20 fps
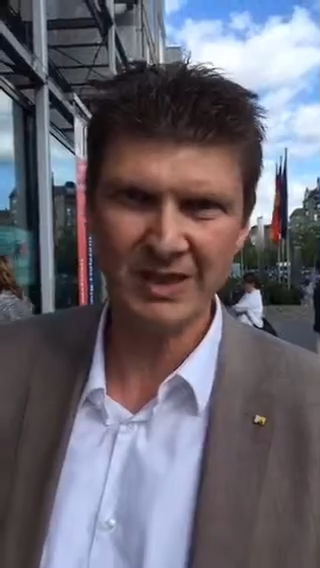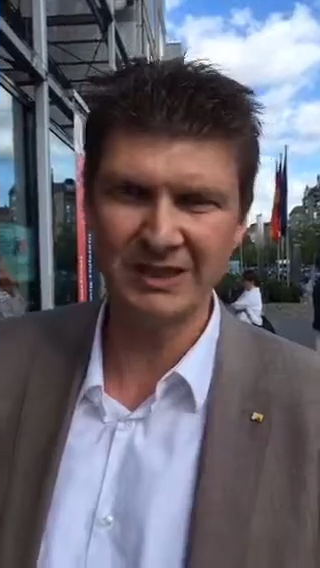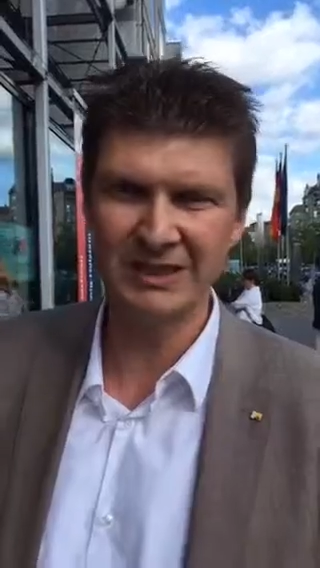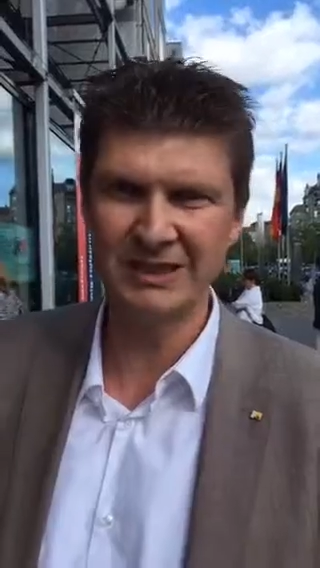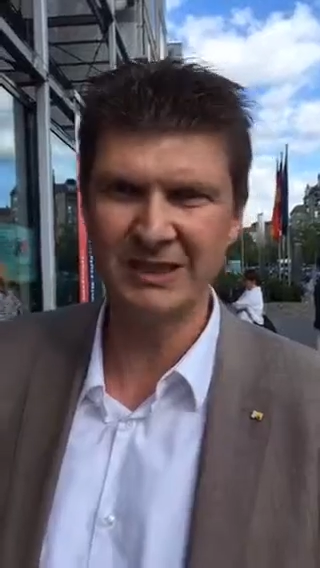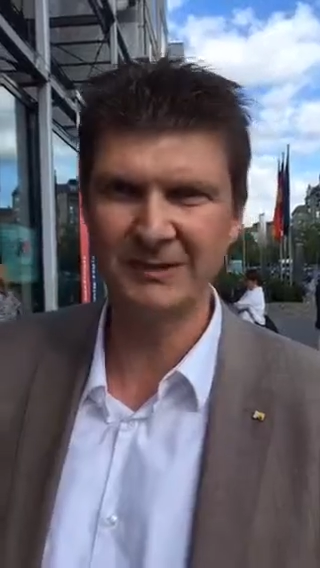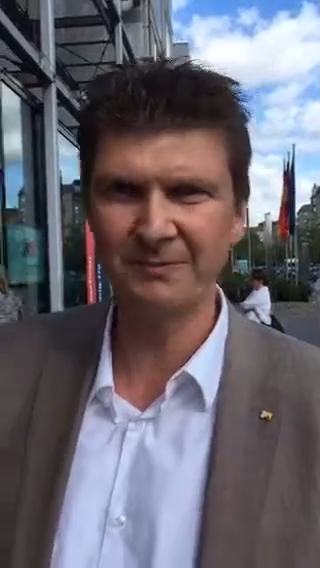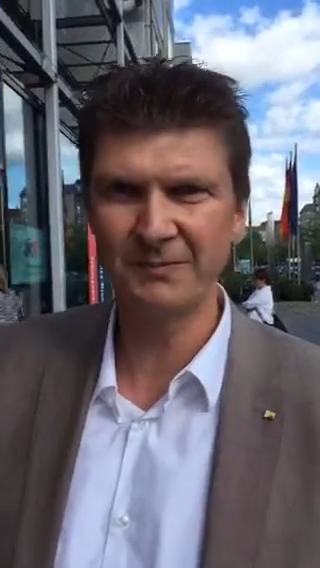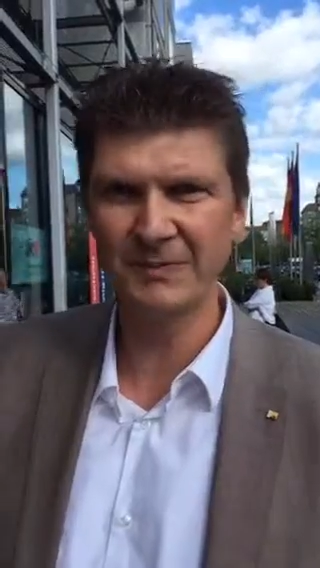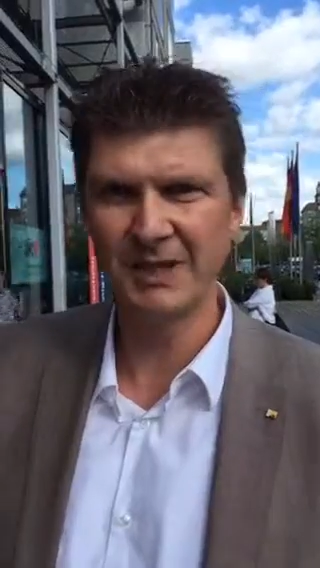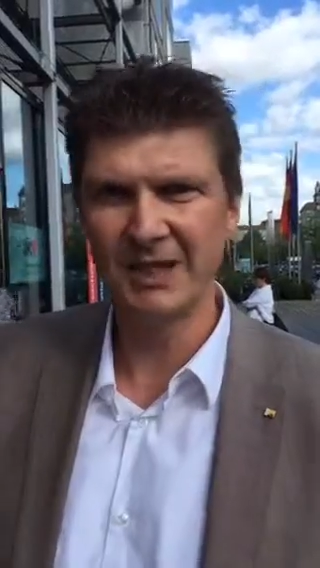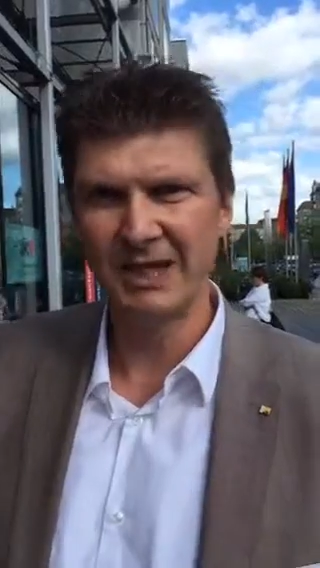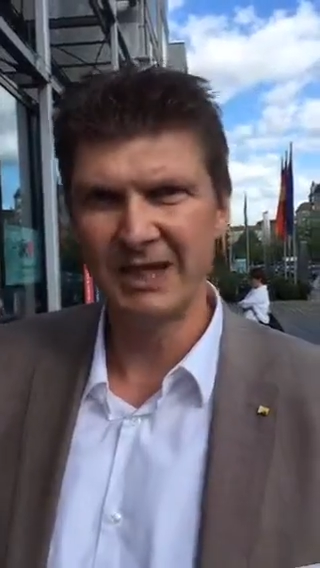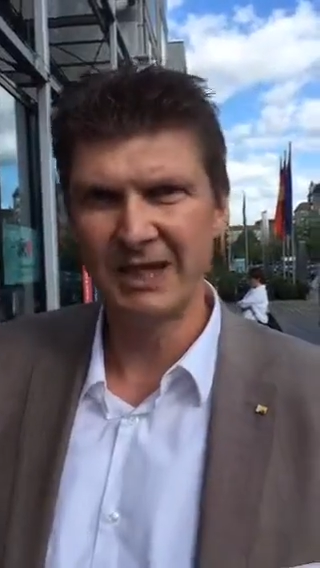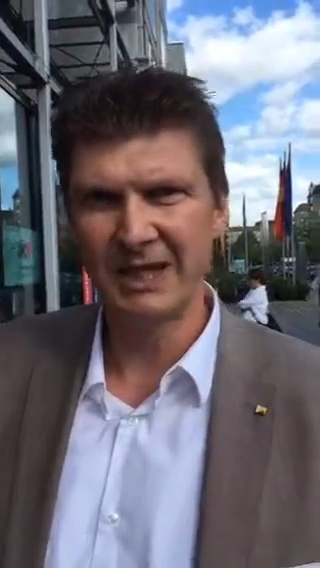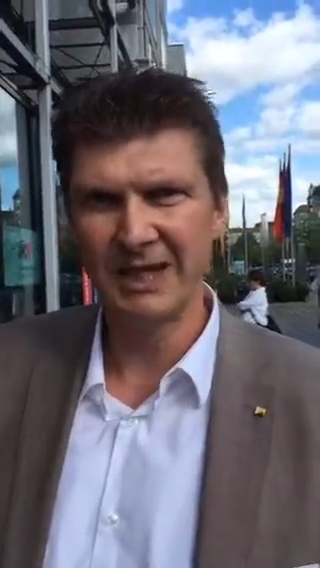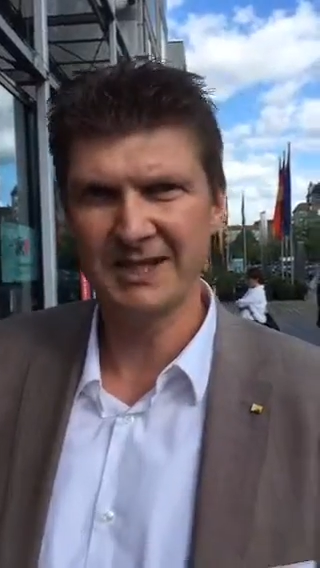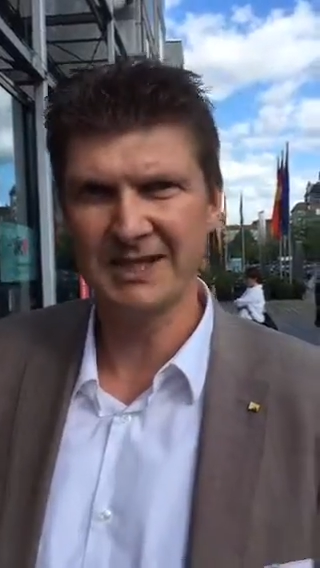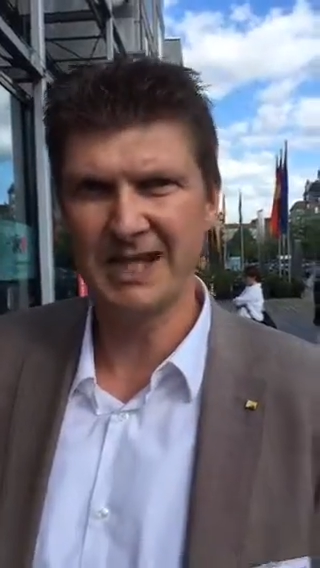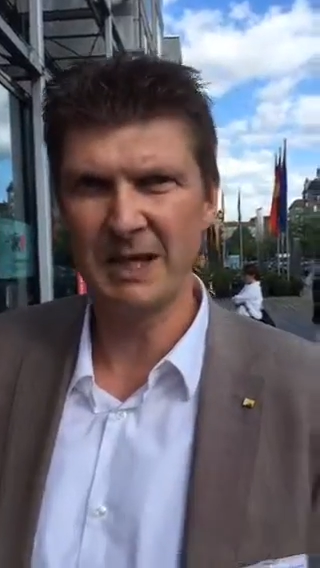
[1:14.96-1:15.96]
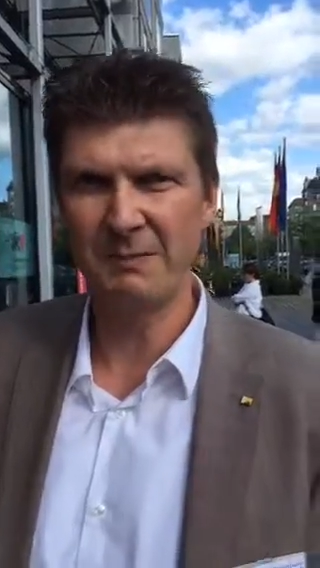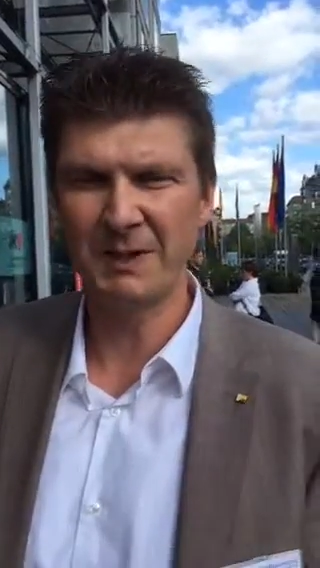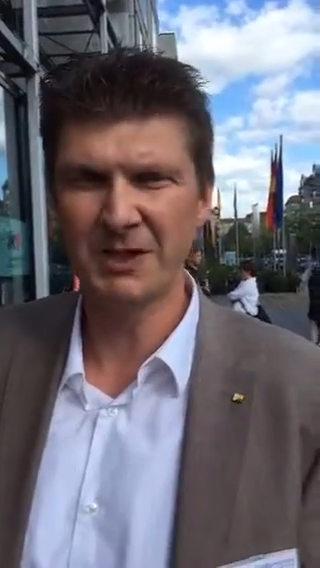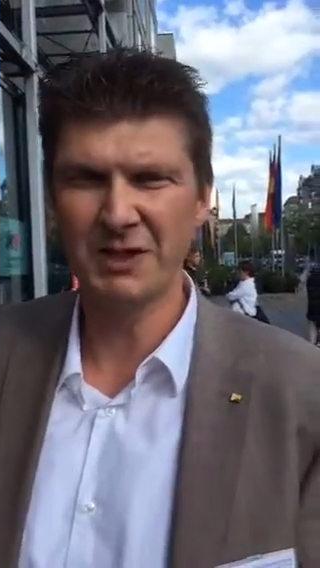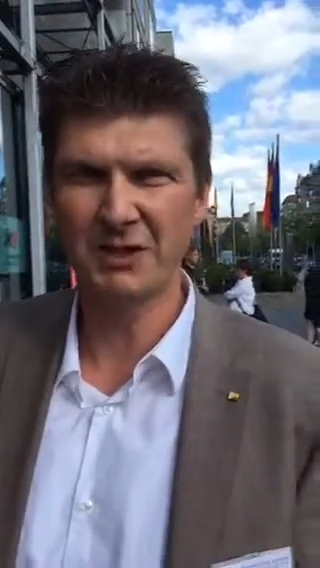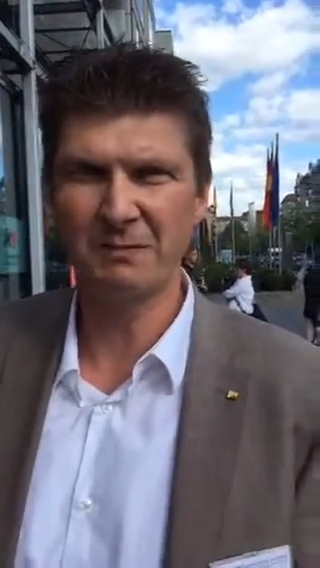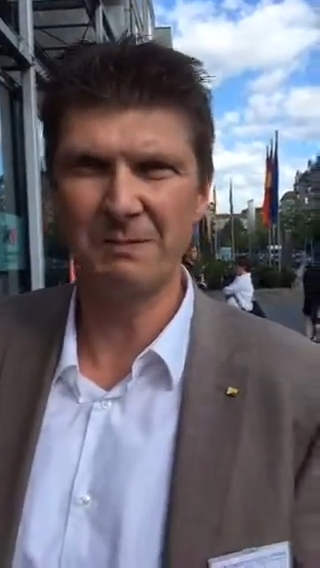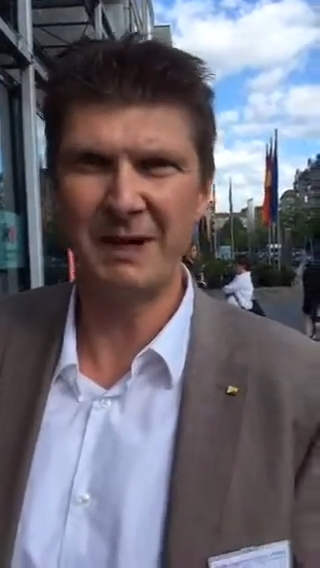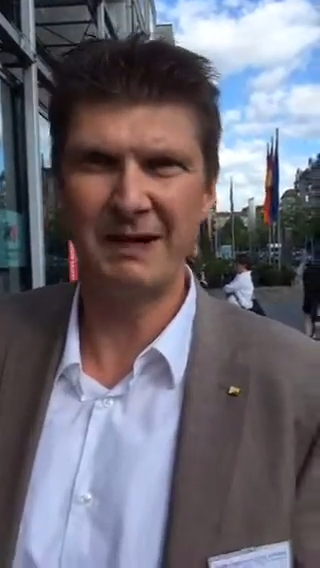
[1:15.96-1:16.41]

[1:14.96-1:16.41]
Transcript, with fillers: Ähm, ich sehe mal so